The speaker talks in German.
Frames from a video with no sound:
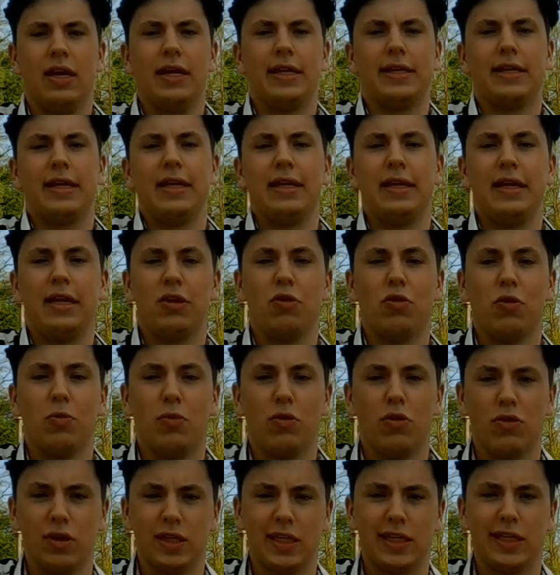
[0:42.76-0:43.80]
es geht nicht nur um
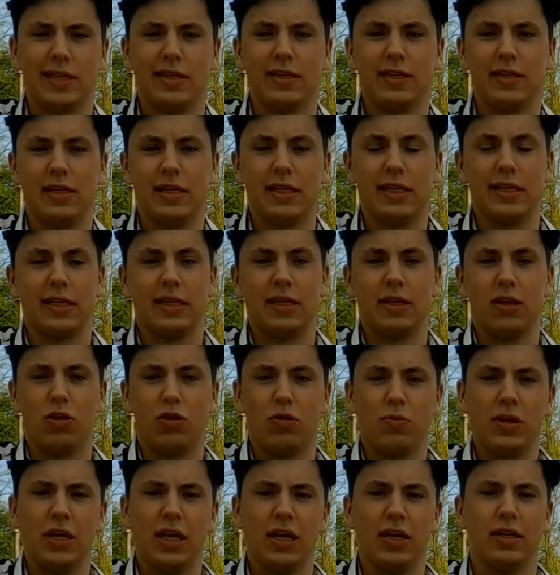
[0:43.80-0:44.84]
uns, es geht auch
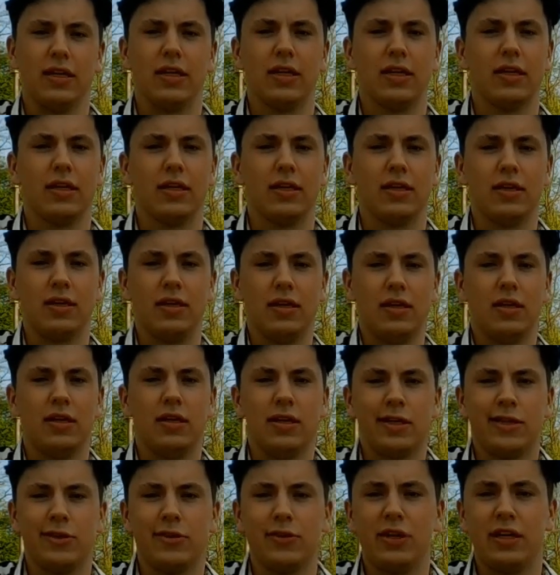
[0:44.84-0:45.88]
um die anderen.
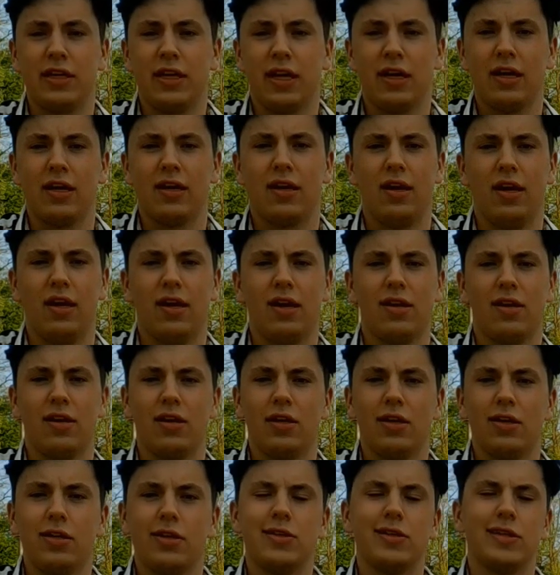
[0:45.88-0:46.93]
Solidarität,
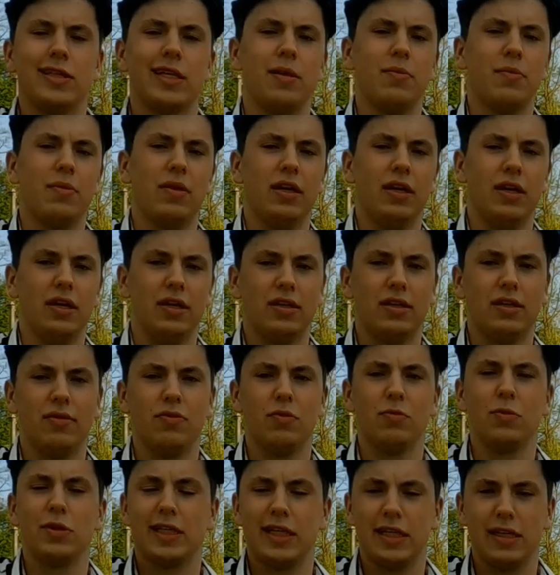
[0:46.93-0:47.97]
Zusammenhalt,
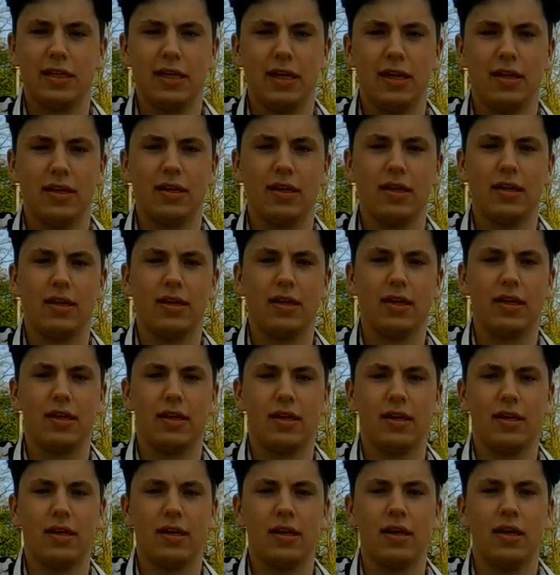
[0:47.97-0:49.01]
wir müssen an die anderen
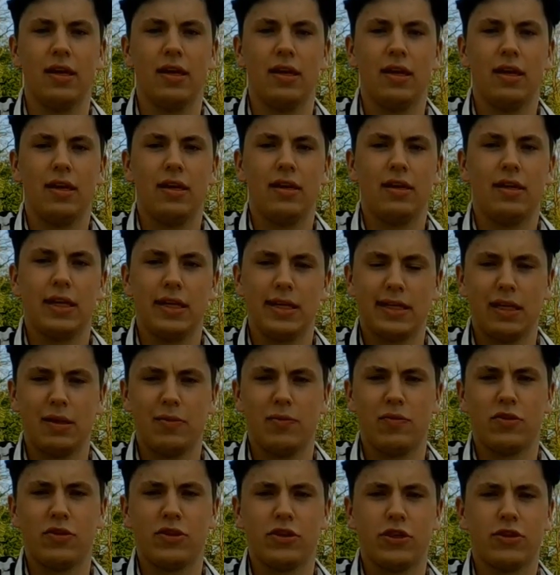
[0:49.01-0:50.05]
denken.
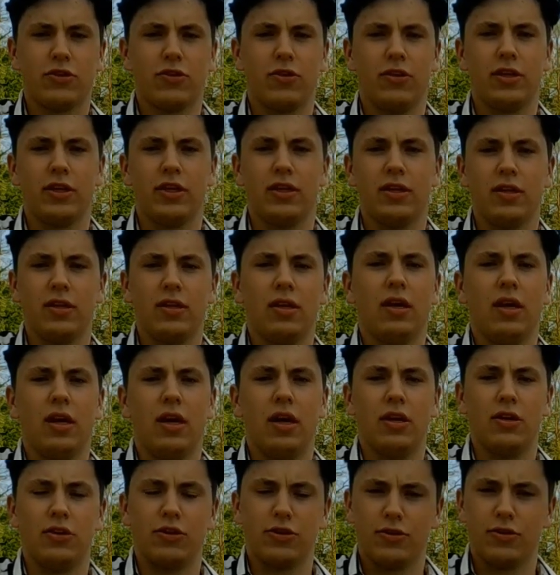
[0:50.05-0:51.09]
Deshalb wünsche ich euch
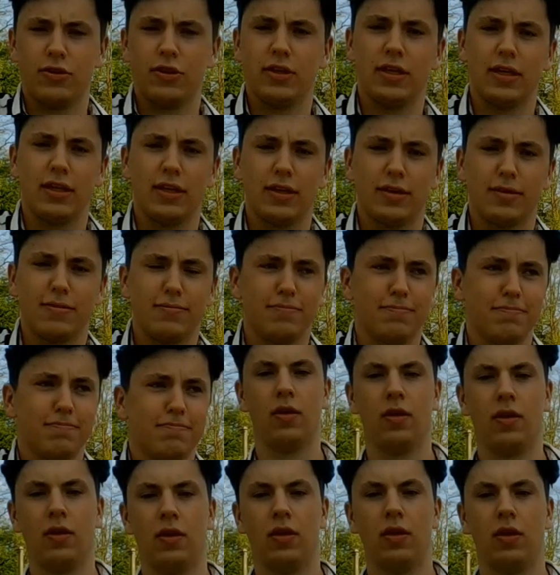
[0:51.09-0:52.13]
einen schönen Tag.
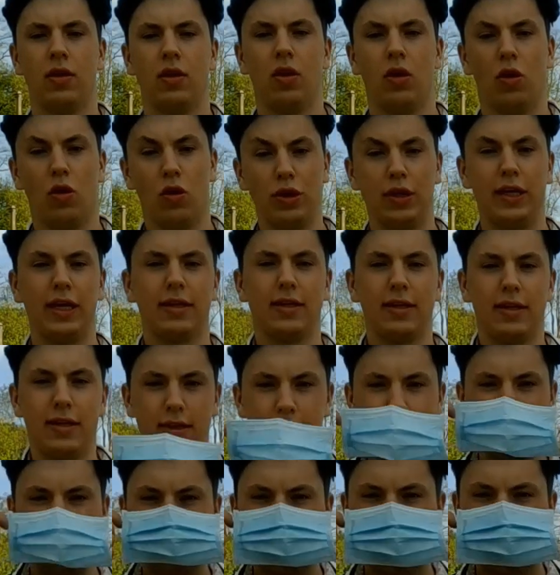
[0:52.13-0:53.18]
Und denkt
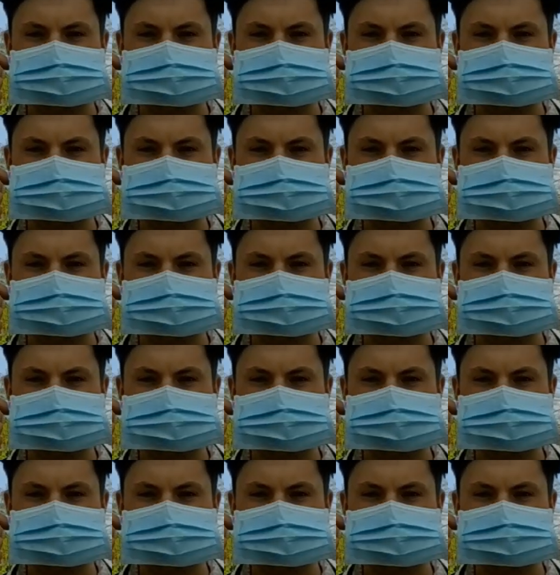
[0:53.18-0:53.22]
dran,